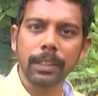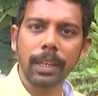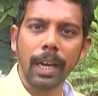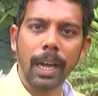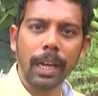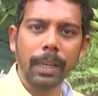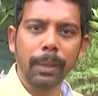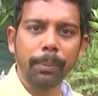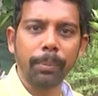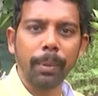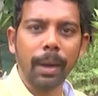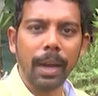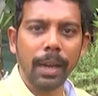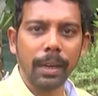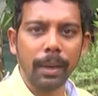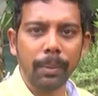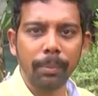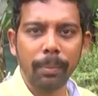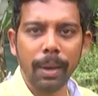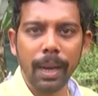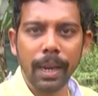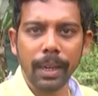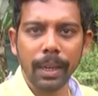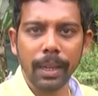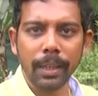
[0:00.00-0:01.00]
కాయ బాగా
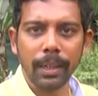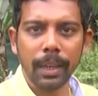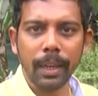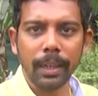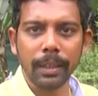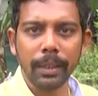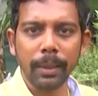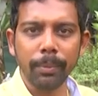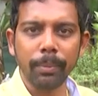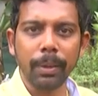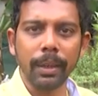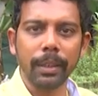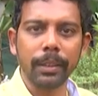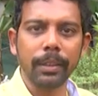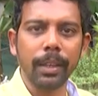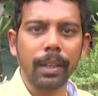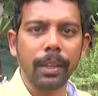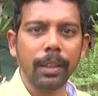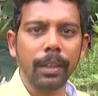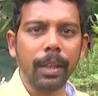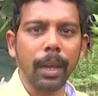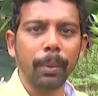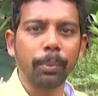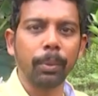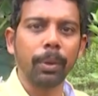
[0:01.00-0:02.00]
మాగేదానికి మనకి
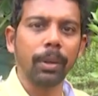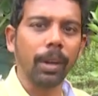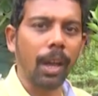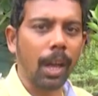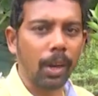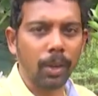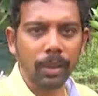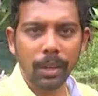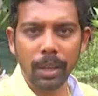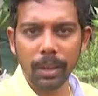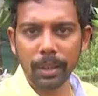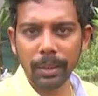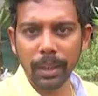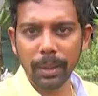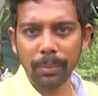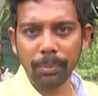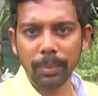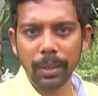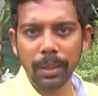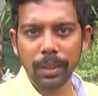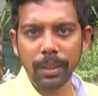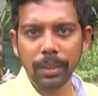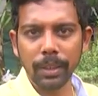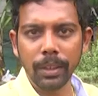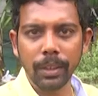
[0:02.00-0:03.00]
దరిదాపు నాలుగు నెలల టైం
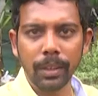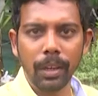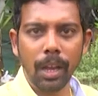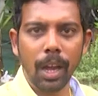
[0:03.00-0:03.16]
పట్టది